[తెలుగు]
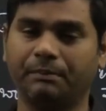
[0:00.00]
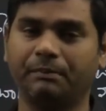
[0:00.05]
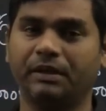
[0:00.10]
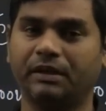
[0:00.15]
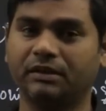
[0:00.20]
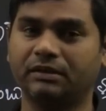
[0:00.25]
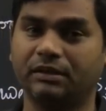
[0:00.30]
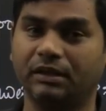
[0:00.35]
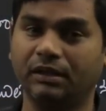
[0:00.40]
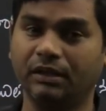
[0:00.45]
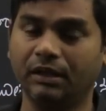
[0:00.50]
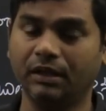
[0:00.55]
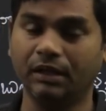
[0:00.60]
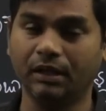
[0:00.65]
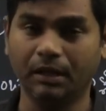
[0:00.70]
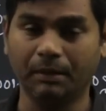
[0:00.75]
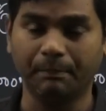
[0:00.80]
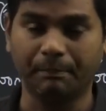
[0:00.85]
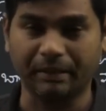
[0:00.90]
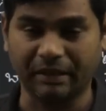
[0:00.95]
అభ్యర్థి
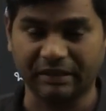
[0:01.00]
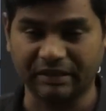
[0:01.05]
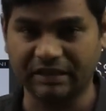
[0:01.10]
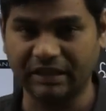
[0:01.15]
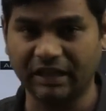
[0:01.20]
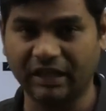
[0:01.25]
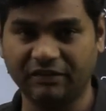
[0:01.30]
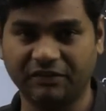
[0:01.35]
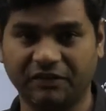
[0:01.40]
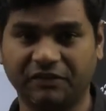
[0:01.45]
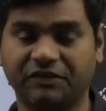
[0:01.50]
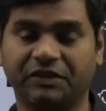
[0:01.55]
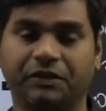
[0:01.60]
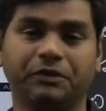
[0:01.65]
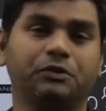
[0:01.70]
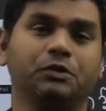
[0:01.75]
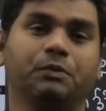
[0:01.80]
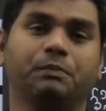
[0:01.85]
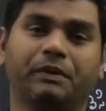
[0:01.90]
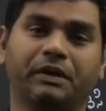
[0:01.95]
ప్రత్యేక శ్రద్ధను
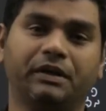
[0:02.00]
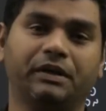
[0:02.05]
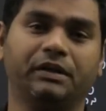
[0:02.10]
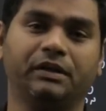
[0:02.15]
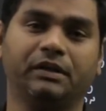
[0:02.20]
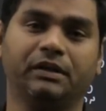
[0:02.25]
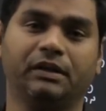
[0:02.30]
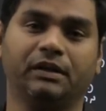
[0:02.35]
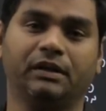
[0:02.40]
చూపండి